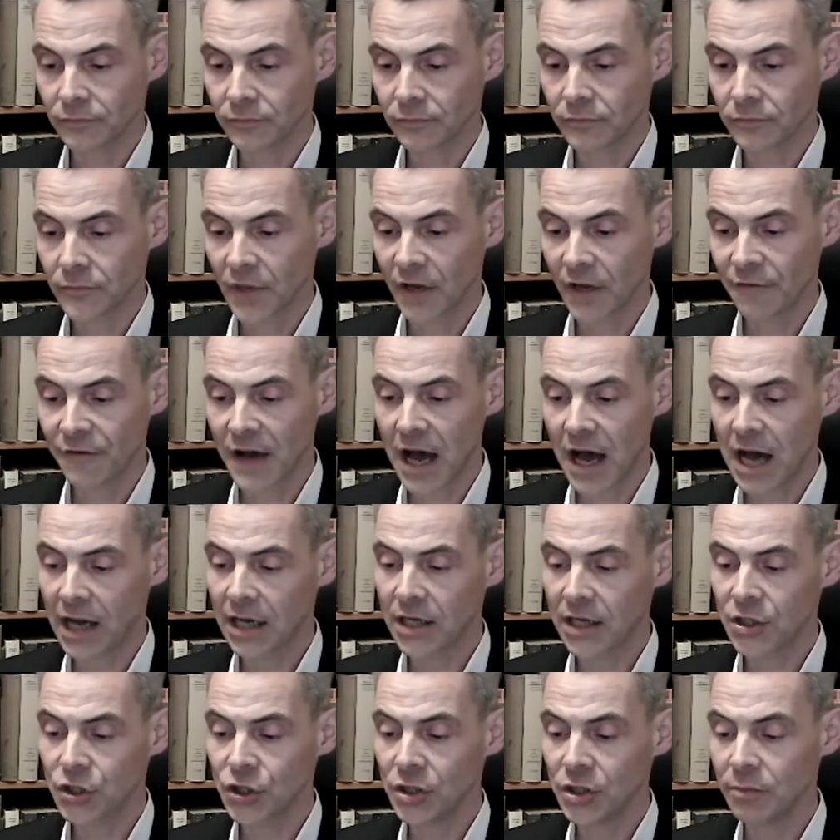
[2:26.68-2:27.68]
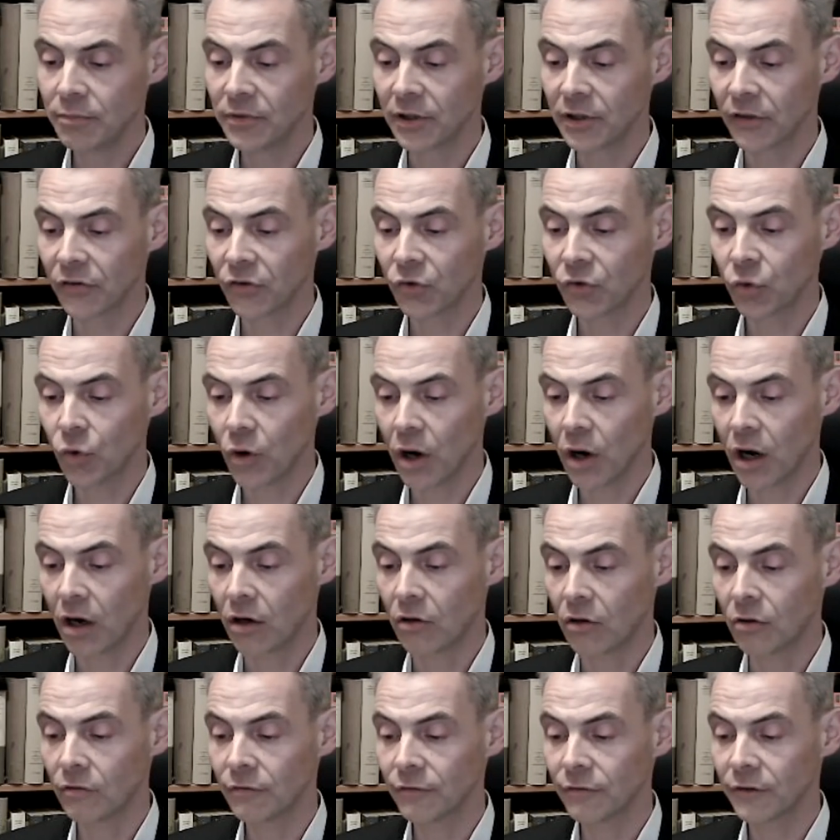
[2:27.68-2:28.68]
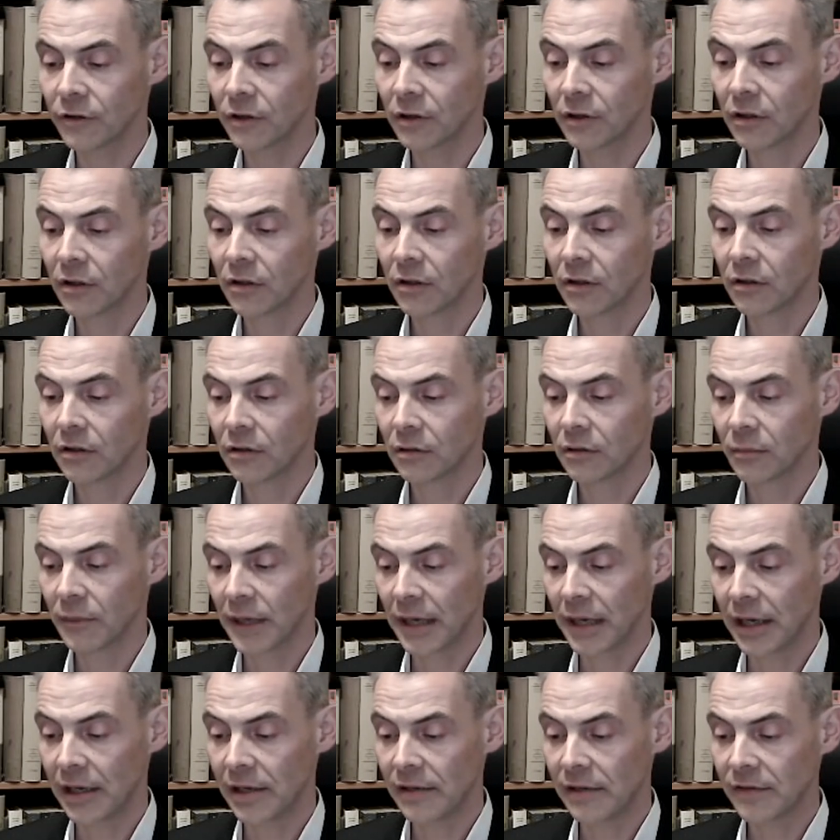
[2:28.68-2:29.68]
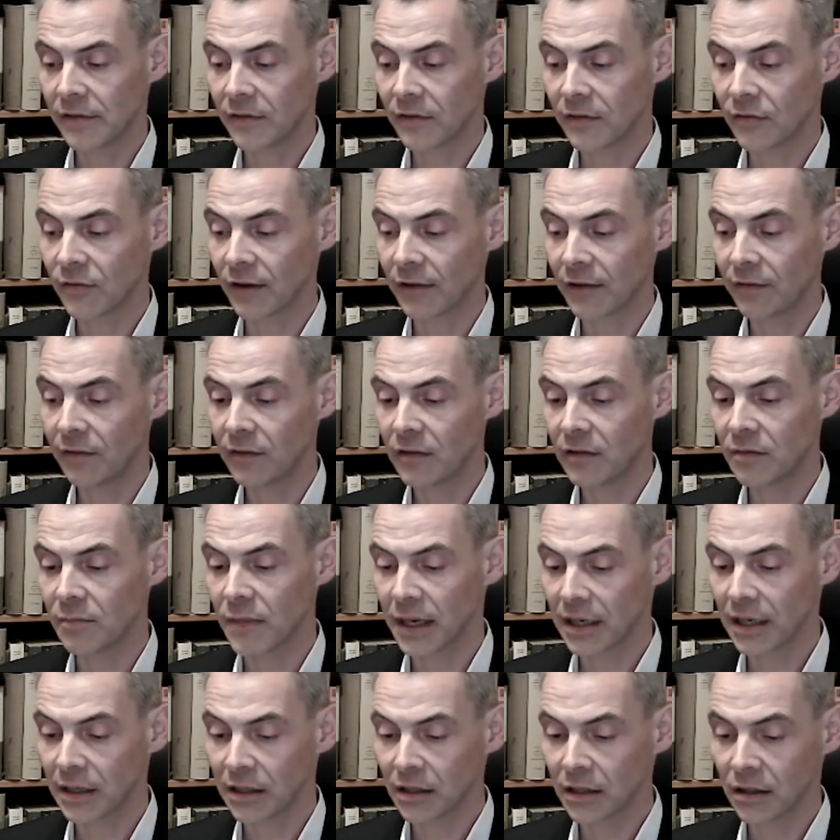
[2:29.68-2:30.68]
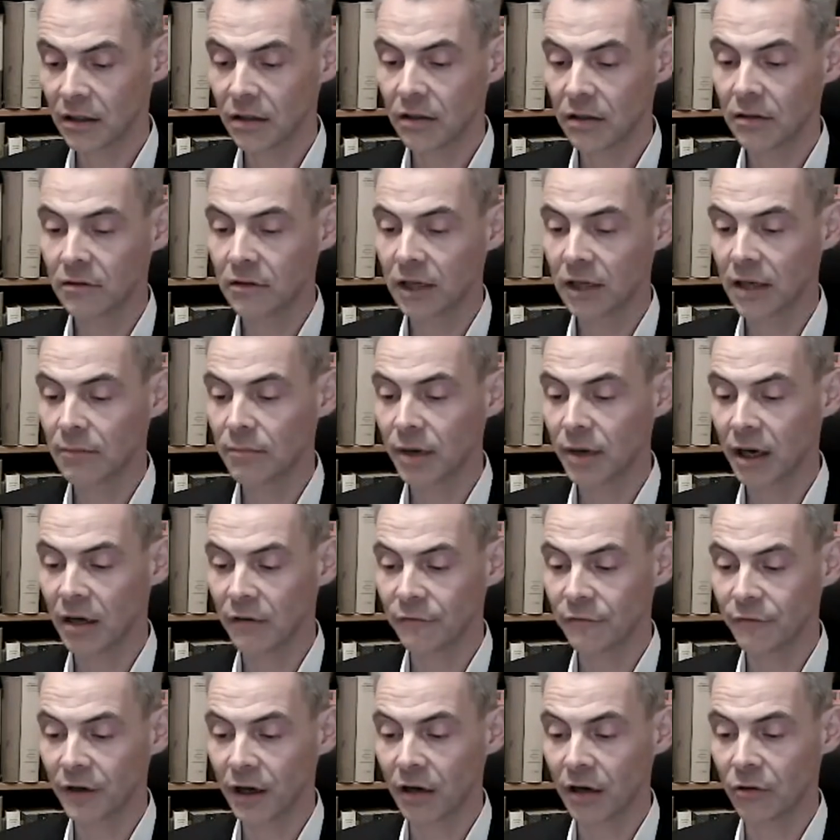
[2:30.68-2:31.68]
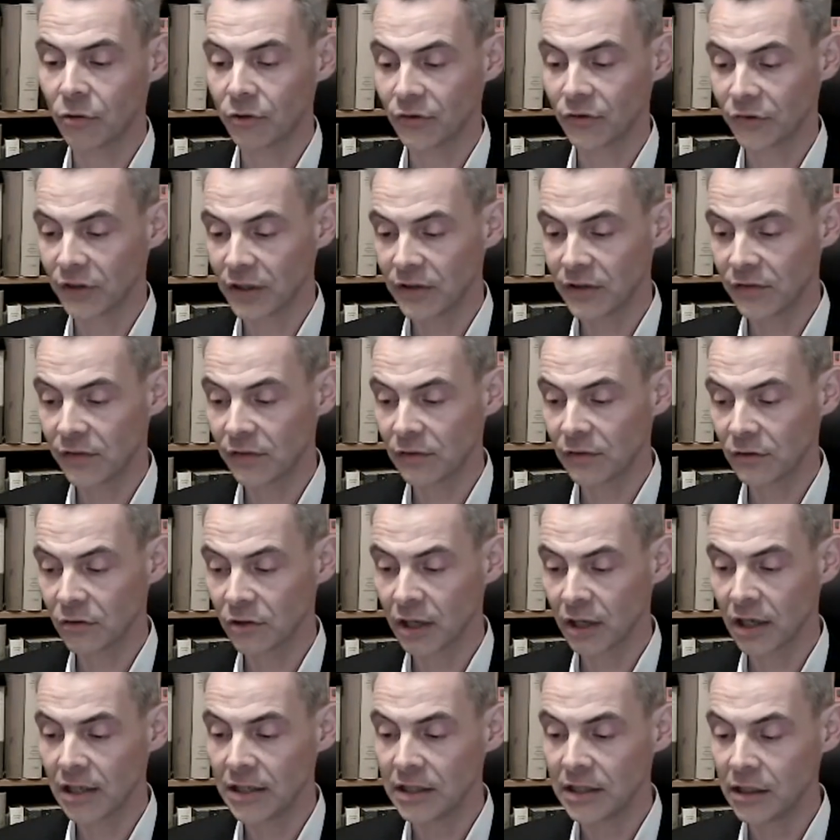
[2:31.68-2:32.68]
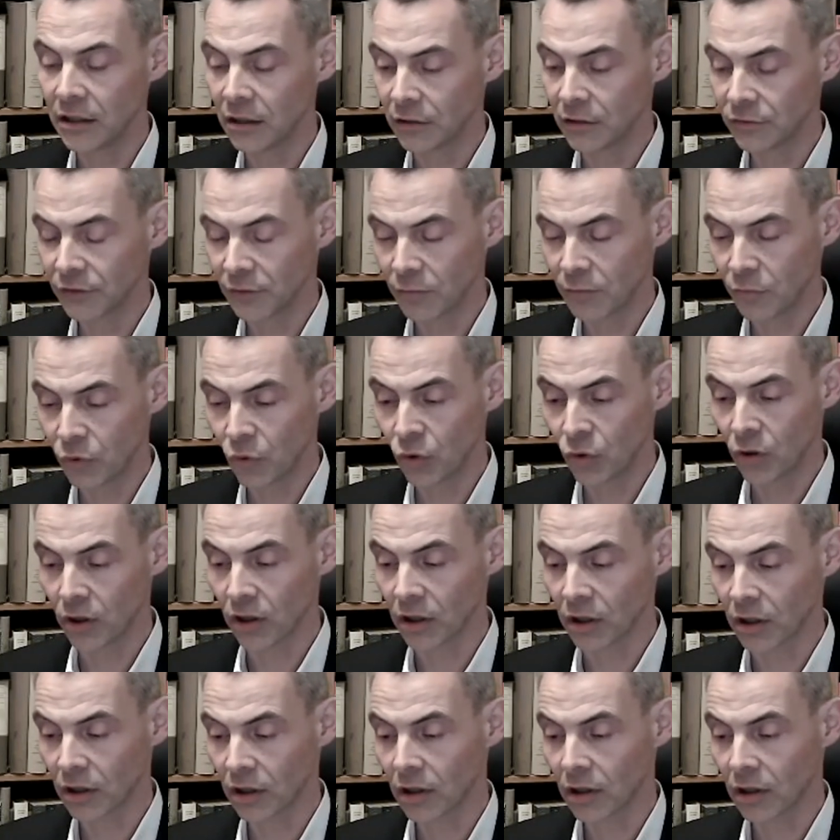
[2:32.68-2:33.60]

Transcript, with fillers: Der Fahrer schiebt das Tor auf Mehr als 20 Männer und ein paar Frauen sitzen oder liegen auf dem Boden.